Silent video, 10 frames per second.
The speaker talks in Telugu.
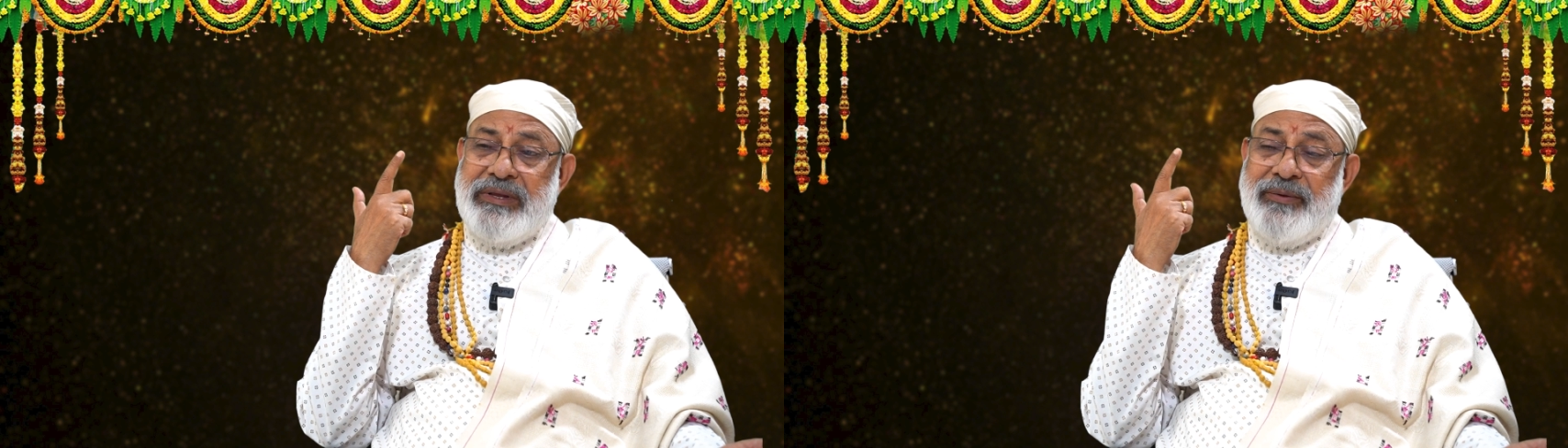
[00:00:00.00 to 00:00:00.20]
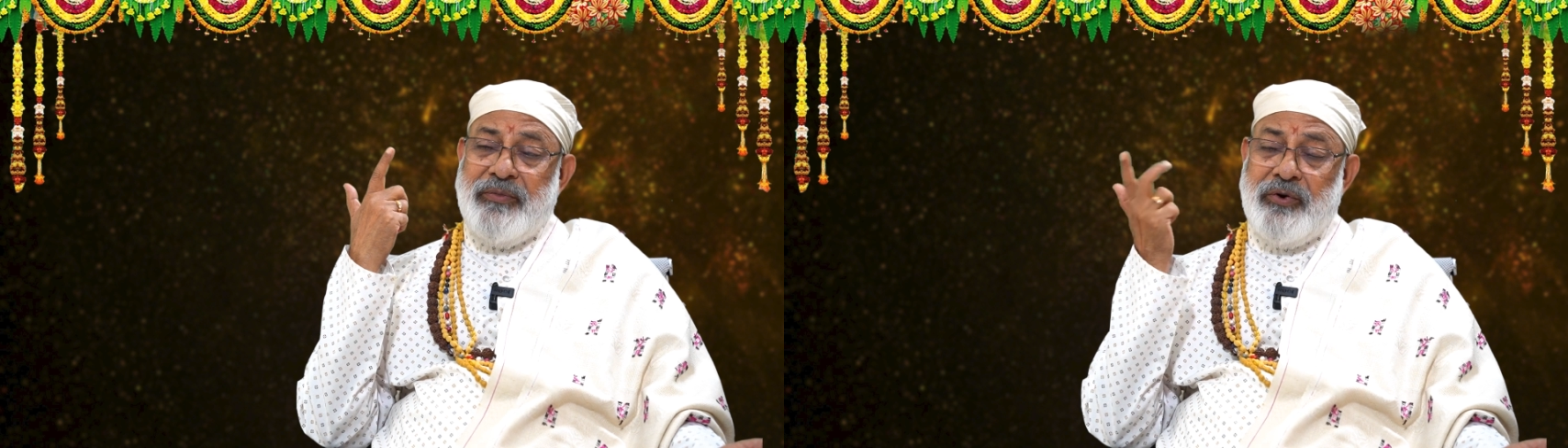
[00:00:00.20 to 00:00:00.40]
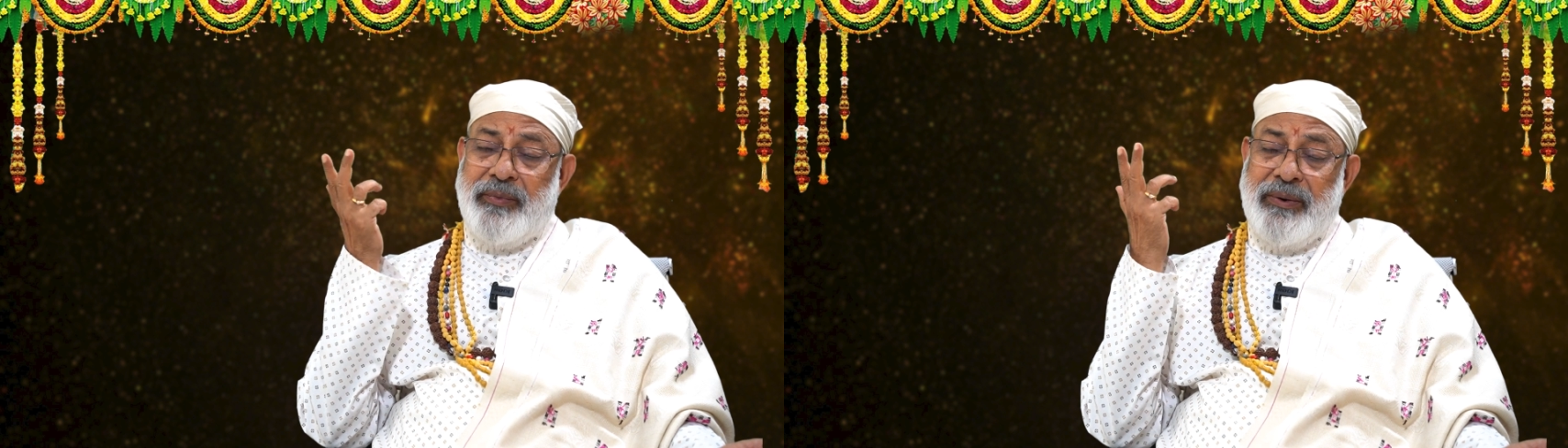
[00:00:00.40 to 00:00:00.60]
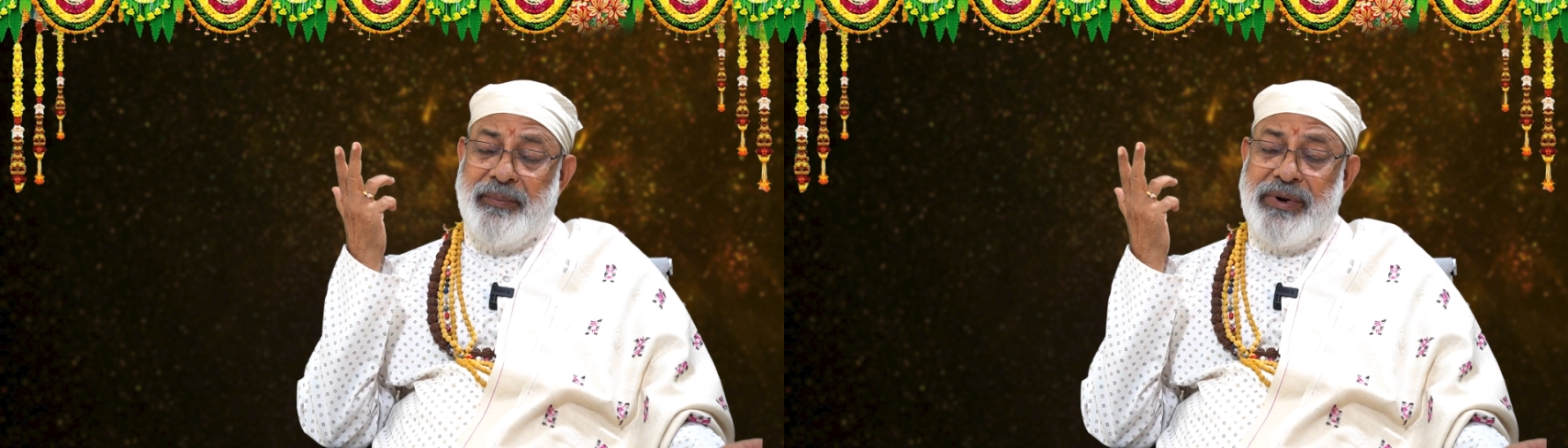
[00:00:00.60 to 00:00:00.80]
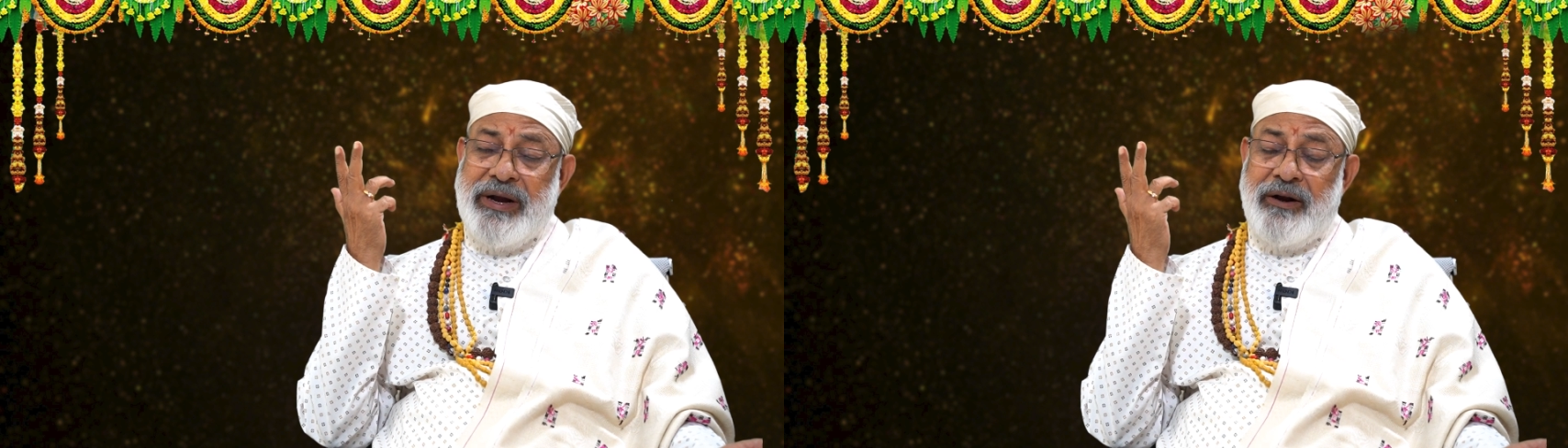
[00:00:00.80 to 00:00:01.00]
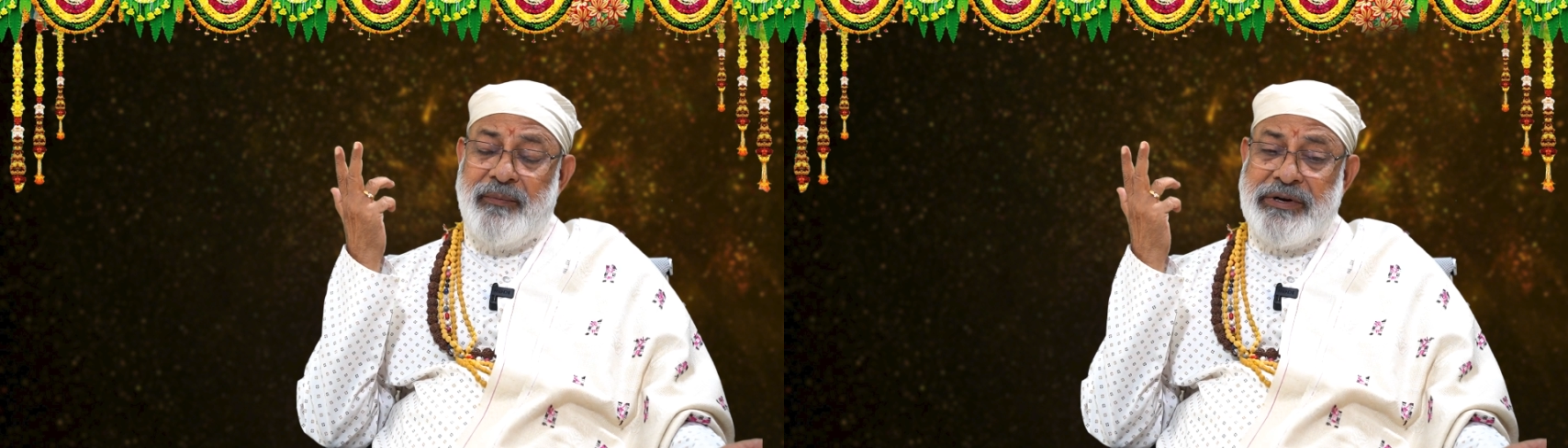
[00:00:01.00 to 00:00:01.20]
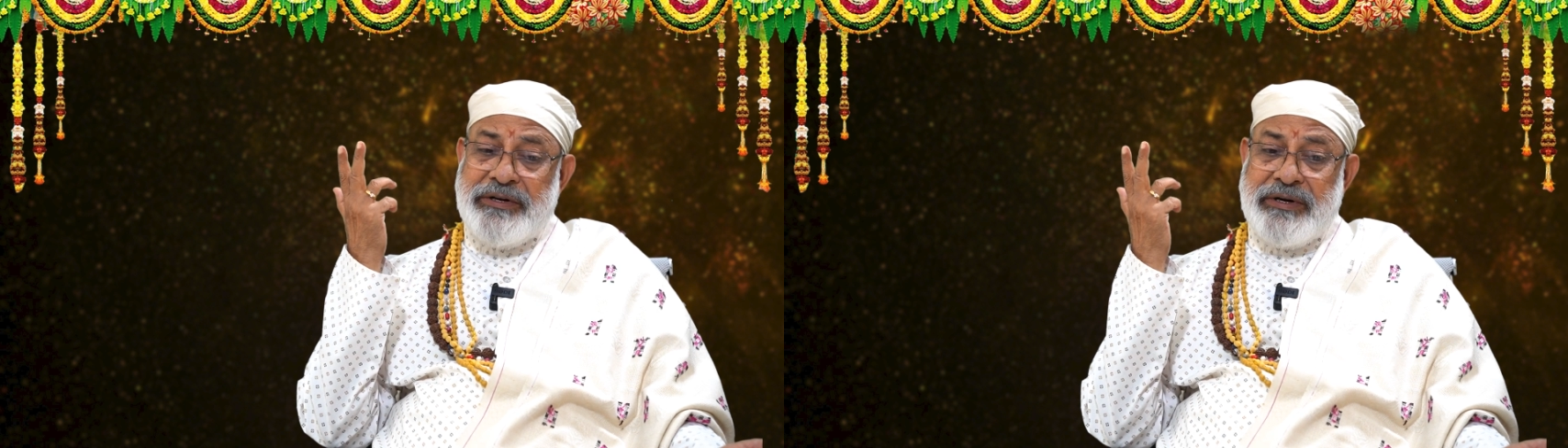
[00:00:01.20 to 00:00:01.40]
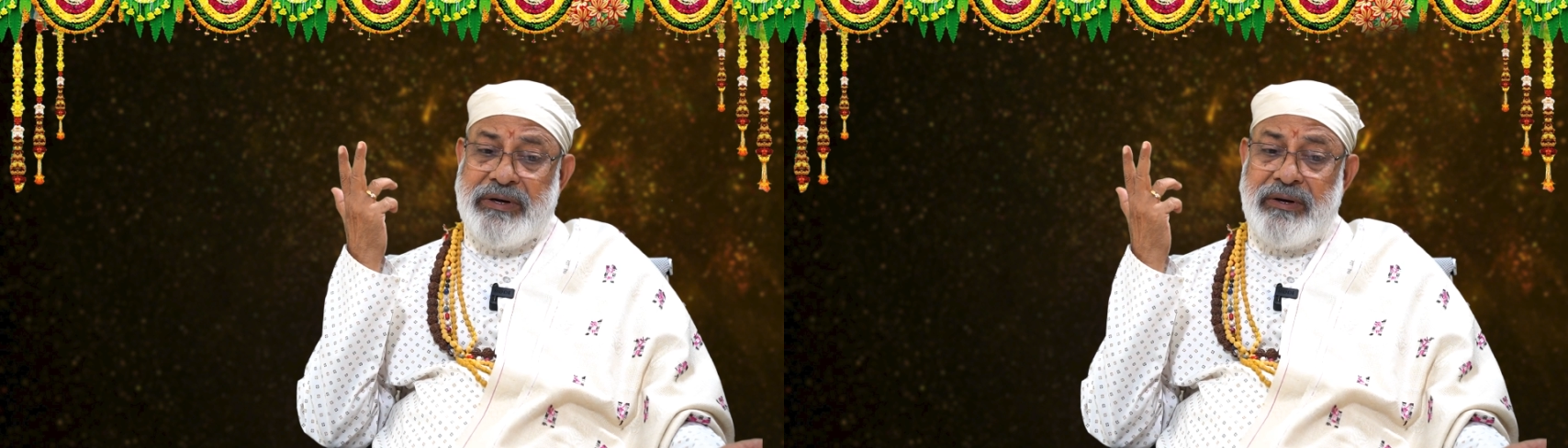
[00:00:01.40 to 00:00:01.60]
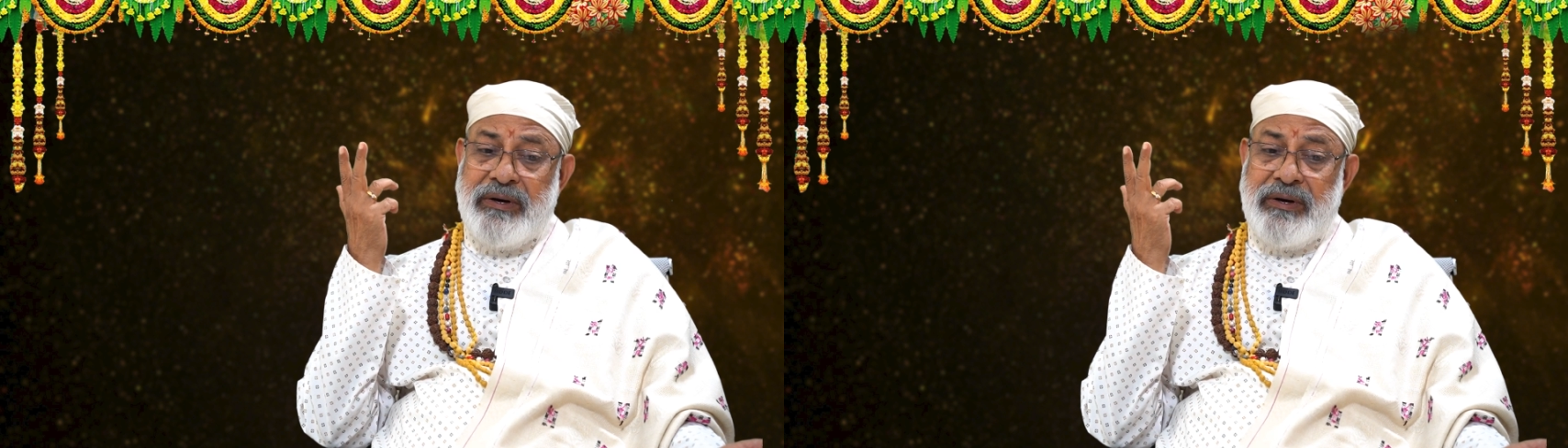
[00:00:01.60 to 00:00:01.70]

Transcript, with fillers: ది హ్యూమన్ బ్రెయిన్ మించిన